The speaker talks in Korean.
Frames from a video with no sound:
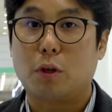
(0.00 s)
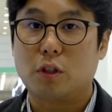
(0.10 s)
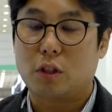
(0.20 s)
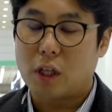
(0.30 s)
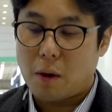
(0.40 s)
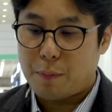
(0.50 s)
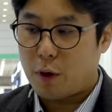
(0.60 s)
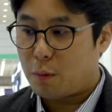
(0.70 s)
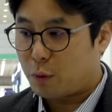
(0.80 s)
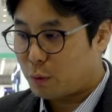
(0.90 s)
먼저
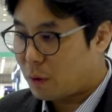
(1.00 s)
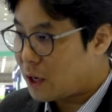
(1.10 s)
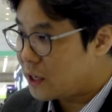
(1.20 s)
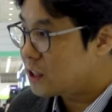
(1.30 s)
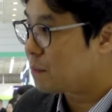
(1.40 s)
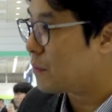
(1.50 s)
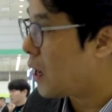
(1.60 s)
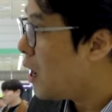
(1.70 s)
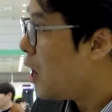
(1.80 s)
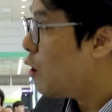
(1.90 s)
살펴보도록
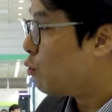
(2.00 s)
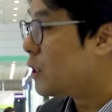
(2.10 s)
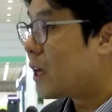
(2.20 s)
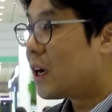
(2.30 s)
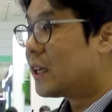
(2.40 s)
하겠습니다. 우리나라